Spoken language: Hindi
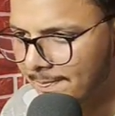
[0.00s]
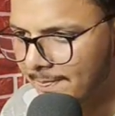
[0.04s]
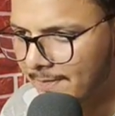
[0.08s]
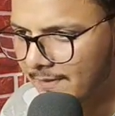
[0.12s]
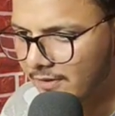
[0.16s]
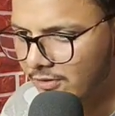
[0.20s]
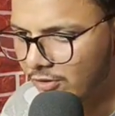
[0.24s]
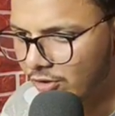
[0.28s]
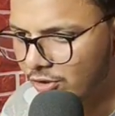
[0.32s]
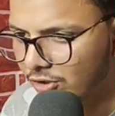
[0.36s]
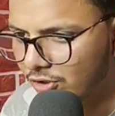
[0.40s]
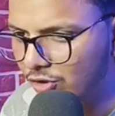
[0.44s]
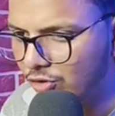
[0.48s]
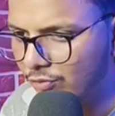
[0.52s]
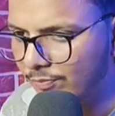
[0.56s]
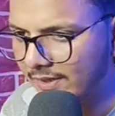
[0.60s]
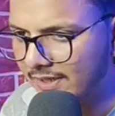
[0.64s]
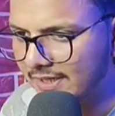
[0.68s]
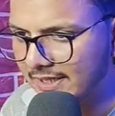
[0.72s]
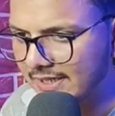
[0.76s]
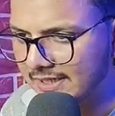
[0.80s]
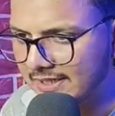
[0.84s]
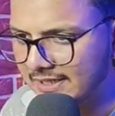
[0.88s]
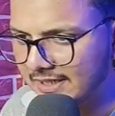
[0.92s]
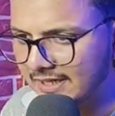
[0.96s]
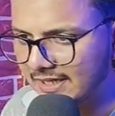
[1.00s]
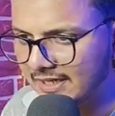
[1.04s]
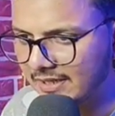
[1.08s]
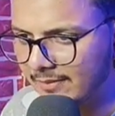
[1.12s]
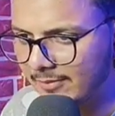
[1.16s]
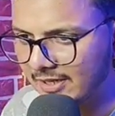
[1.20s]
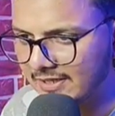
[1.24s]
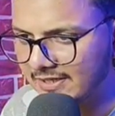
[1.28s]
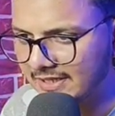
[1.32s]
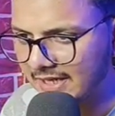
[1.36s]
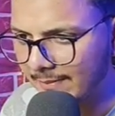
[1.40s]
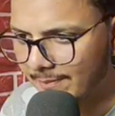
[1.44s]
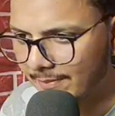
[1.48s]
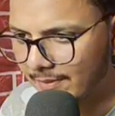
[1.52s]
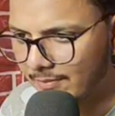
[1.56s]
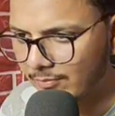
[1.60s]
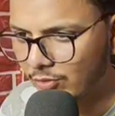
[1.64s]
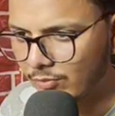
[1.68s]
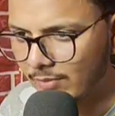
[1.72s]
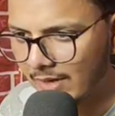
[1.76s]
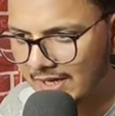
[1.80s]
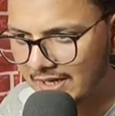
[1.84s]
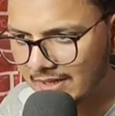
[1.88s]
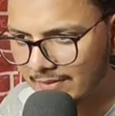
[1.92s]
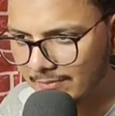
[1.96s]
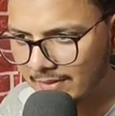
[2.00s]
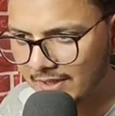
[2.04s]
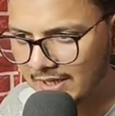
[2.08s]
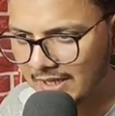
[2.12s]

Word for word: कंटिन्यू पर क्लिक करने के बाद यहाँ पर मोबाइल नंबर